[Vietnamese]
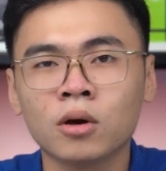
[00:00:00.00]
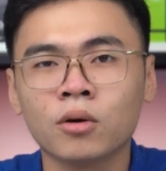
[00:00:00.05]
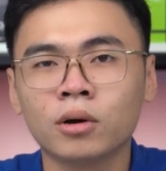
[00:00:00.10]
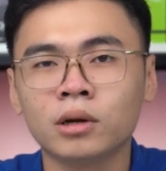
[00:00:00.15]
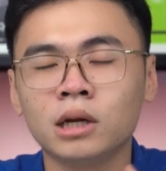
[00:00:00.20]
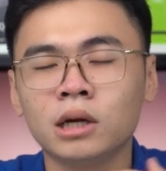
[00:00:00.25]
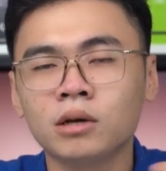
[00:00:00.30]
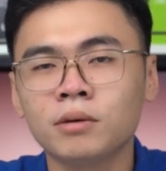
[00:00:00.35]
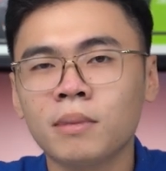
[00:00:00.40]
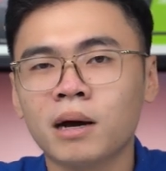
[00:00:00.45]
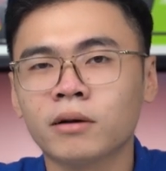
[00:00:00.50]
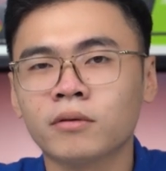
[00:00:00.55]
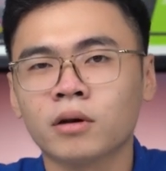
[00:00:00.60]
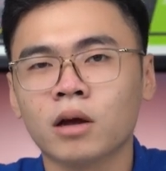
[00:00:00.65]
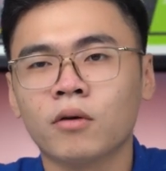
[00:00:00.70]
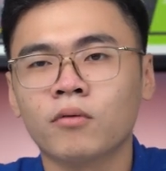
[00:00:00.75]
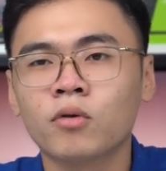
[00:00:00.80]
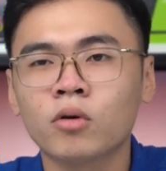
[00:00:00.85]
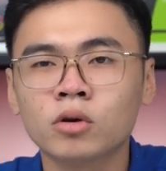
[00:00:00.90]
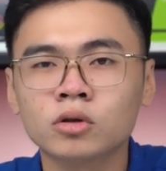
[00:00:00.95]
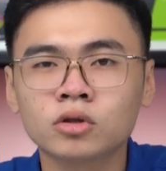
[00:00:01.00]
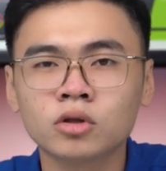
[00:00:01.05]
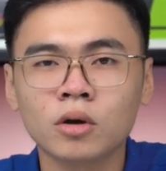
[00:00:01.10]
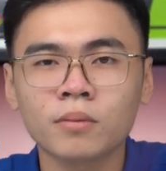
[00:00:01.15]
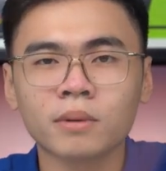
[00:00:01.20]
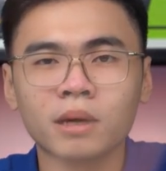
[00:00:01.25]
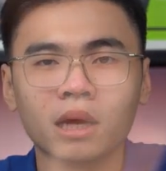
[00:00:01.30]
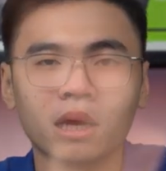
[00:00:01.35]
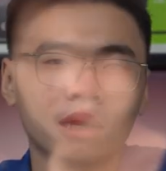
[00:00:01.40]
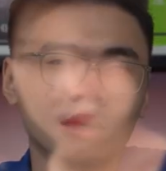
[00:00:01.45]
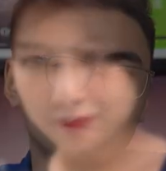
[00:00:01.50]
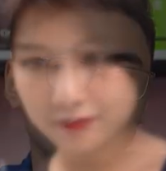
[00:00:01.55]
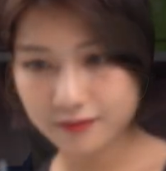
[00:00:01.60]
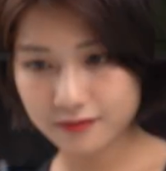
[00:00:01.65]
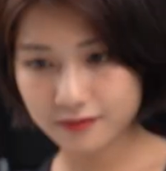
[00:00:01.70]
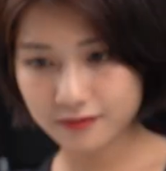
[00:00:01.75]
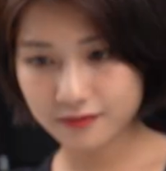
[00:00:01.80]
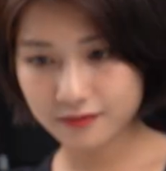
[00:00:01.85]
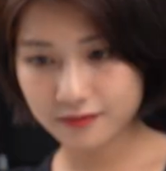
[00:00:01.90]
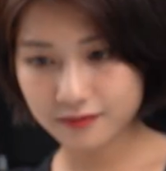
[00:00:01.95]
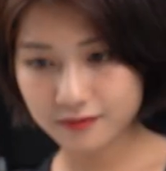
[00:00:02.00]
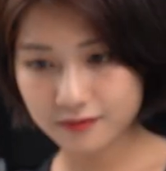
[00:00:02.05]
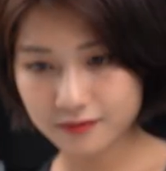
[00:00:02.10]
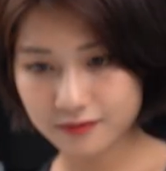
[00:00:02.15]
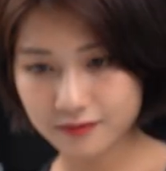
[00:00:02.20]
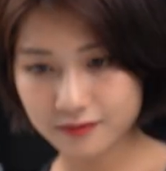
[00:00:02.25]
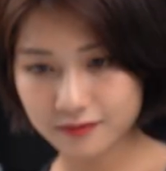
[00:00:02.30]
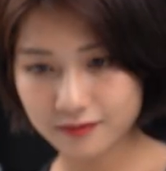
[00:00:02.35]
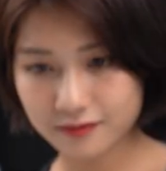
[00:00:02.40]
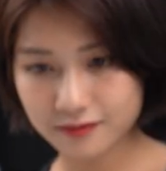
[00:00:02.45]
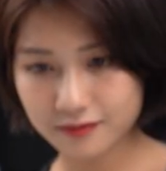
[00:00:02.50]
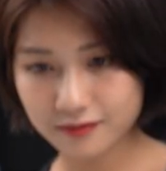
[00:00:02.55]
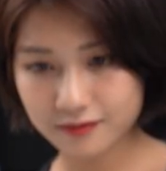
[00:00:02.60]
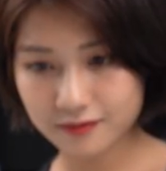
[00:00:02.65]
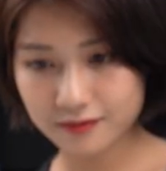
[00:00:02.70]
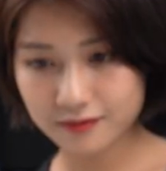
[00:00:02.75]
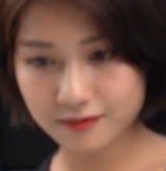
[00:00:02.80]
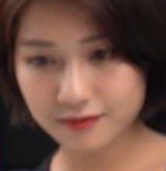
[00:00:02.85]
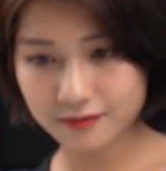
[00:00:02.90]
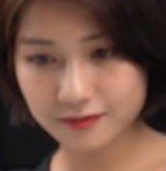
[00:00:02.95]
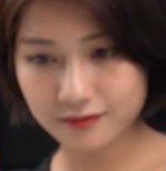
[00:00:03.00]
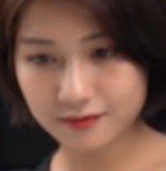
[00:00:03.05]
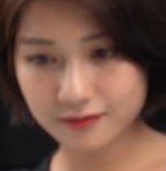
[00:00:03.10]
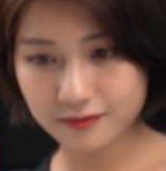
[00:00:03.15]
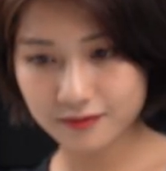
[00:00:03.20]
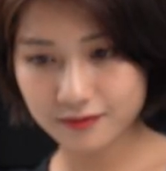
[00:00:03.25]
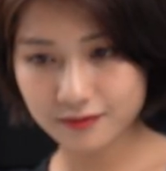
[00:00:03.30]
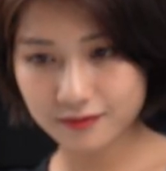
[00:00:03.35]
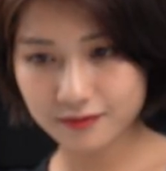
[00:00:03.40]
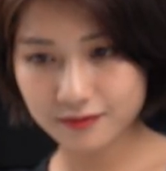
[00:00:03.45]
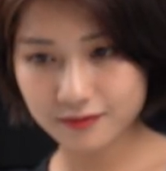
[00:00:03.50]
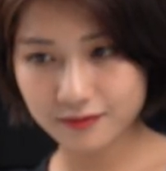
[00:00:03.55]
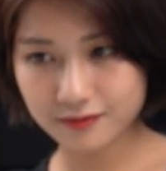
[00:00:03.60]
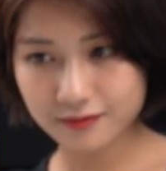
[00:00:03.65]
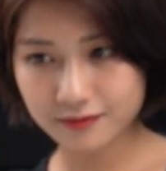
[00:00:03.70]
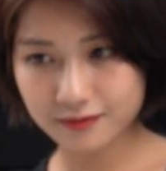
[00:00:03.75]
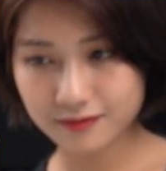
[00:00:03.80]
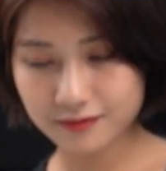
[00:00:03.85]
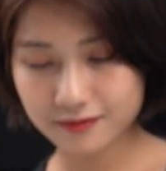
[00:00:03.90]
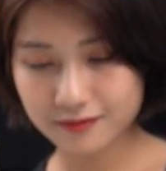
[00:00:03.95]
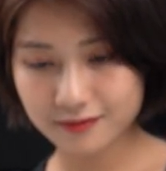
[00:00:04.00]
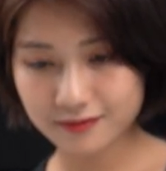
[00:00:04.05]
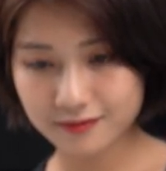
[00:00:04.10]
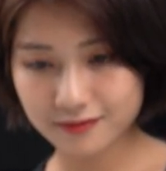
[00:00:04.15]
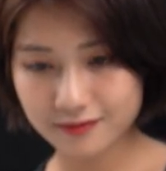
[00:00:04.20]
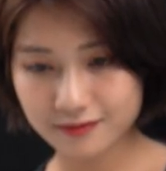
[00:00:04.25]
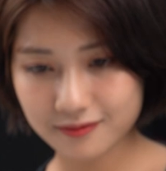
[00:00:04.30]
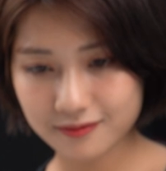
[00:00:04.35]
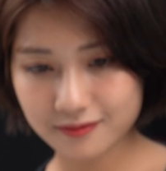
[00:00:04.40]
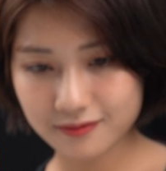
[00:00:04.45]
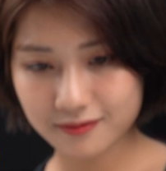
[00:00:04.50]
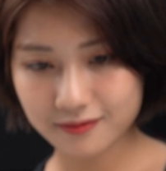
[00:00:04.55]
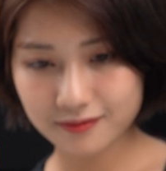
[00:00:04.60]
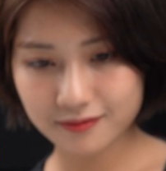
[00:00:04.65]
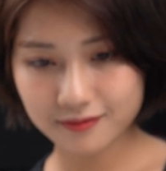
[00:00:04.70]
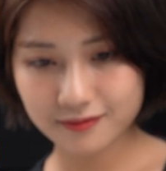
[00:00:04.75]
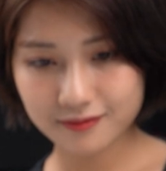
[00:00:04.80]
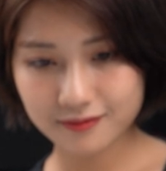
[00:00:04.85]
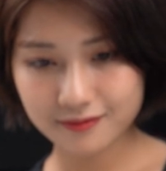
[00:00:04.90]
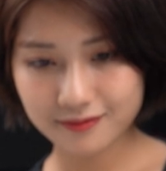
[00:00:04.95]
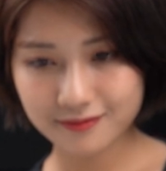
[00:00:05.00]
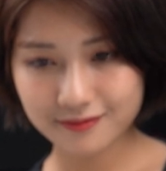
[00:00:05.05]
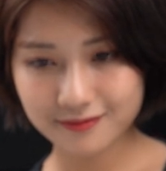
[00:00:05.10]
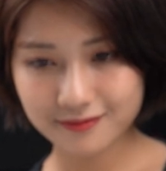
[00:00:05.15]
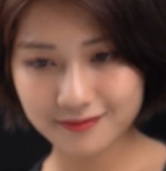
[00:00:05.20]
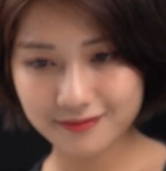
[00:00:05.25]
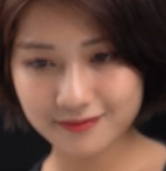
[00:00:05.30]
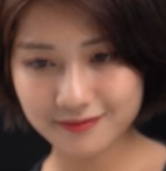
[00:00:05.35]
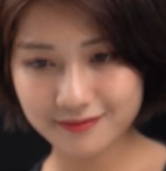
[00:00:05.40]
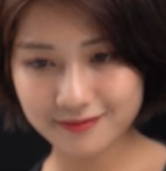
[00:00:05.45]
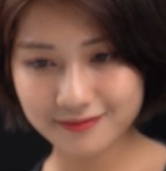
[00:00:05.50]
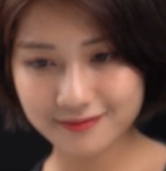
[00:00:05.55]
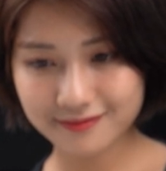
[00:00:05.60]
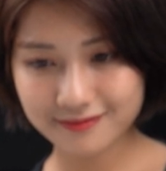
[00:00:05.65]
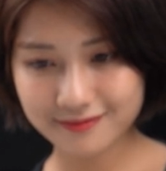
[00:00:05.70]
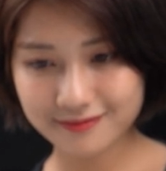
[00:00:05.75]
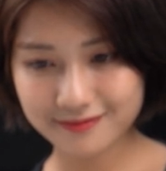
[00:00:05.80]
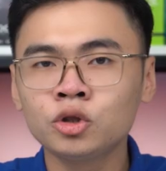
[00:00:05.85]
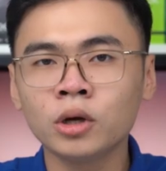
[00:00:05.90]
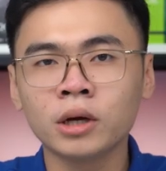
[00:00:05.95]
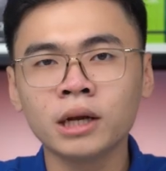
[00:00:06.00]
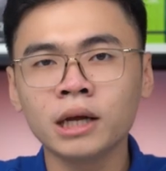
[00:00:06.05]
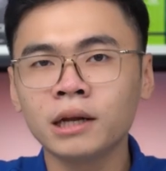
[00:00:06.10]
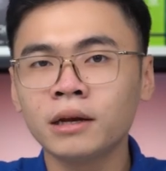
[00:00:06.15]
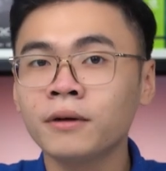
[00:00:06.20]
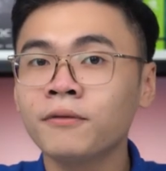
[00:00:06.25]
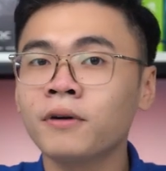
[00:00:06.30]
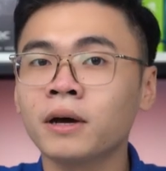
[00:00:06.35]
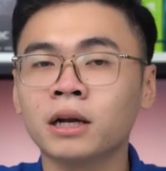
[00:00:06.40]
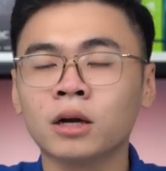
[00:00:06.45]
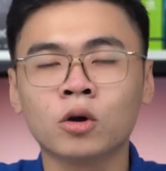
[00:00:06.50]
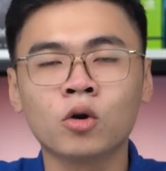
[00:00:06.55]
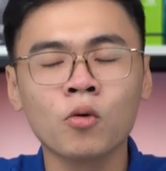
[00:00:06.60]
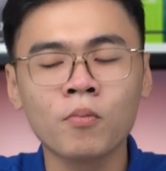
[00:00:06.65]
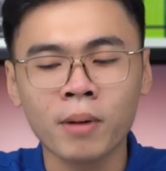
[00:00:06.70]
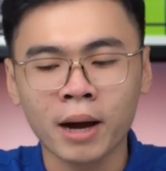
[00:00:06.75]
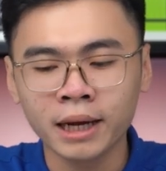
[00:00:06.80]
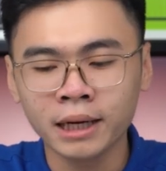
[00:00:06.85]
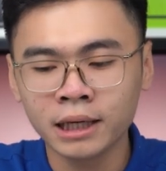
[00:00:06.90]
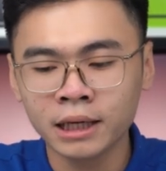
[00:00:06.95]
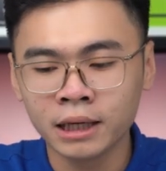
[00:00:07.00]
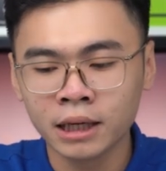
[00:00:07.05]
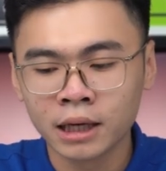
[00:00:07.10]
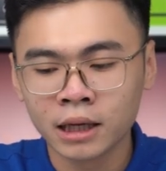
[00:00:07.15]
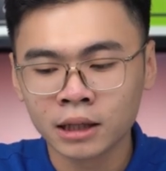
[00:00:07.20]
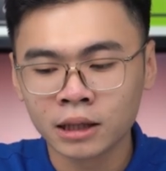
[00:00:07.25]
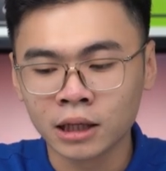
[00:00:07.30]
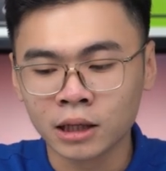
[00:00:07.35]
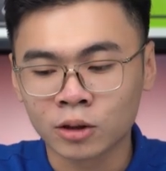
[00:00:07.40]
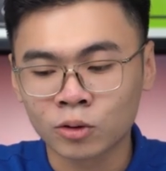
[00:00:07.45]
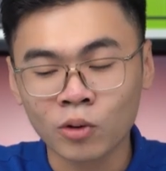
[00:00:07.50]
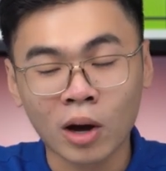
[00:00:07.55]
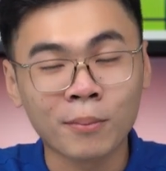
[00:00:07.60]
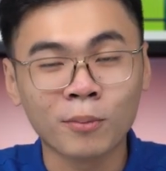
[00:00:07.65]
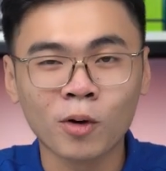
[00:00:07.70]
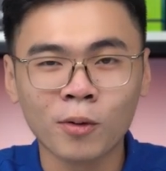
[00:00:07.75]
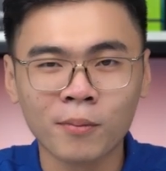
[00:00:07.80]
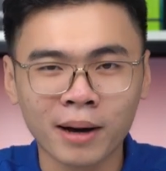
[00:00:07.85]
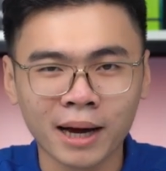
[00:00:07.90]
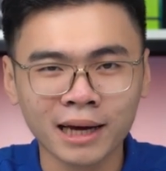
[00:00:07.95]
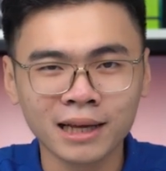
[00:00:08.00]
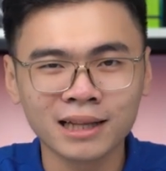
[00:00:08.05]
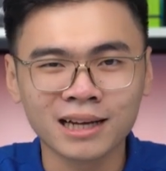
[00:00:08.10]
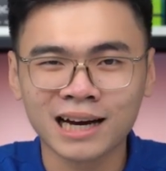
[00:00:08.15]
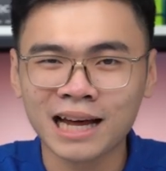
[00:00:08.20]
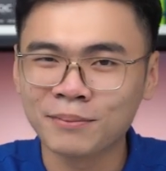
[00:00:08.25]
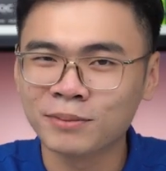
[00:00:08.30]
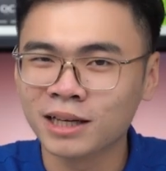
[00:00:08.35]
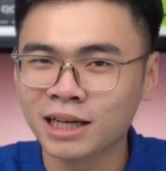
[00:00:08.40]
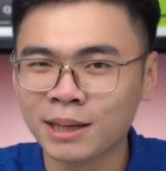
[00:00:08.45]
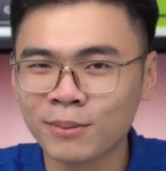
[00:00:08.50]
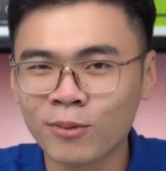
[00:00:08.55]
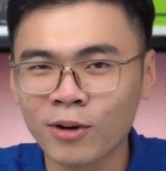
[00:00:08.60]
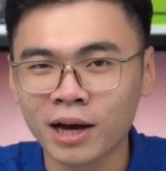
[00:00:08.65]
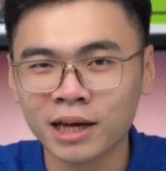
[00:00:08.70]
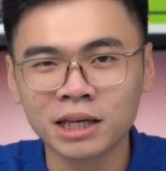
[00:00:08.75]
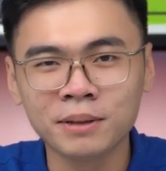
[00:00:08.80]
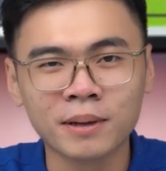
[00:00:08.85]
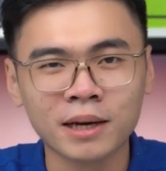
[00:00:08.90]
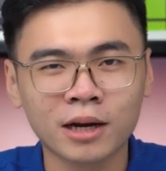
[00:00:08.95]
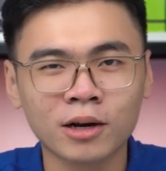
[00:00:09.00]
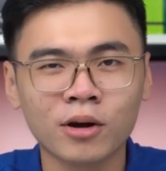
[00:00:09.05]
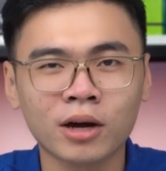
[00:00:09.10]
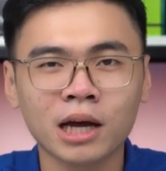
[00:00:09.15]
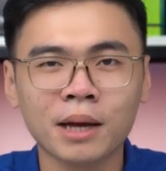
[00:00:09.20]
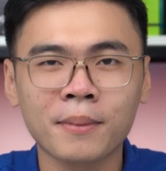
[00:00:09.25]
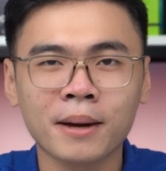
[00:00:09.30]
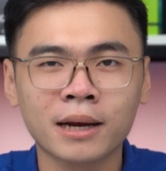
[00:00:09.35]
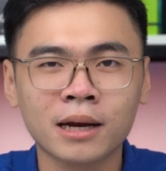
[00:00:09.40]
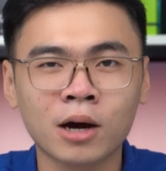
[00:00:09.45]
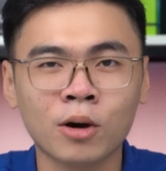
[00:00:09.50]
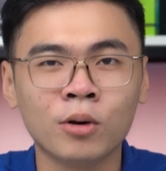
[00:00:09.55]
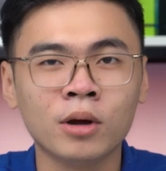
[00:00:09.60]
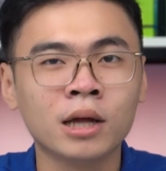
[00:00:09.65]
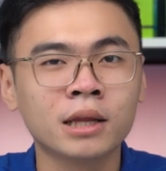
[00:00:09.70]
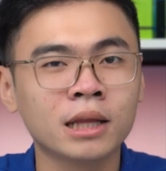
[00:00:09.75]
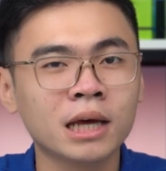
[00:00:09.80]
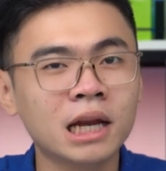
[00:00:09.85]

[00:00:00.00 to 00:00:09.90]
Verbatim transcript: Còn nếu như bạn kiểu Photoshop để làm banner hay các thứ thì mình nghĩ chúng sẽ cần cân nhắc cân lại màu màn hình này, nó sẽ phù hợp hơn. Chuyển đến đến phần khung máy đi, thì toàn bộ máy được làm từ kim loại như mình đã nói ngay ban đầu.